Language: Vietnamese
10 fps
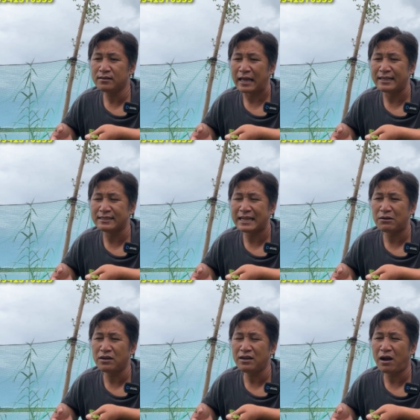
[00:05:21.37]
tại vì
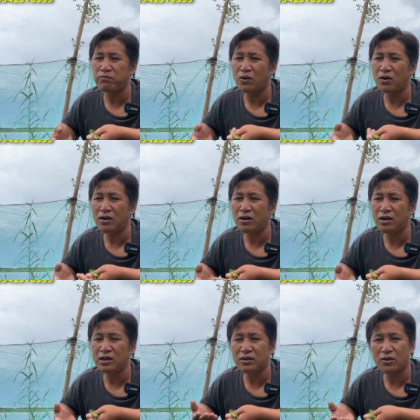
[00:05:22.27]
sao Tuấn không
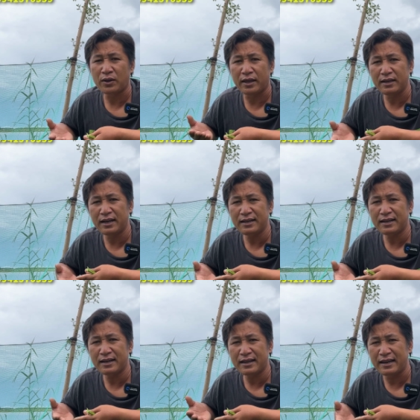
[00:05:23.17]
có có chỉ
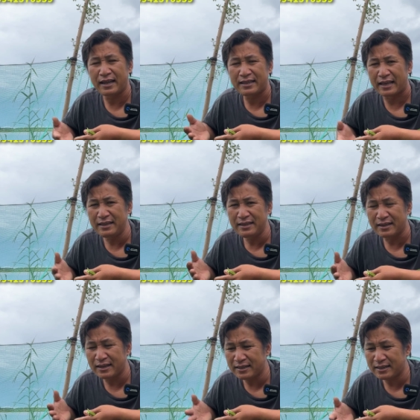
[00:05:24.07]
cái cái, cái địa chỉ
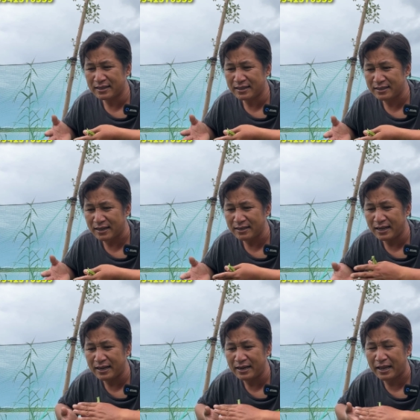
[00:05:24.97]
những cái những
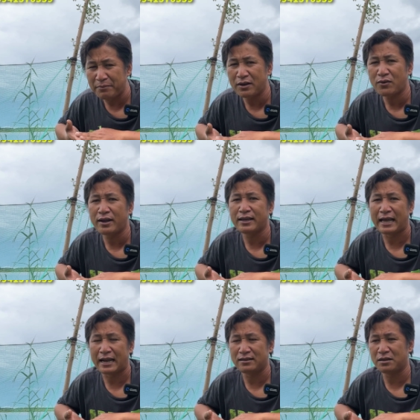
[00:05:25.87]
cái địa điểm cái quay
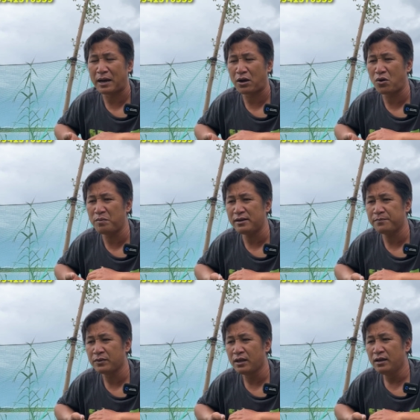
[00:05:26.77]
dành dành thì bà con biết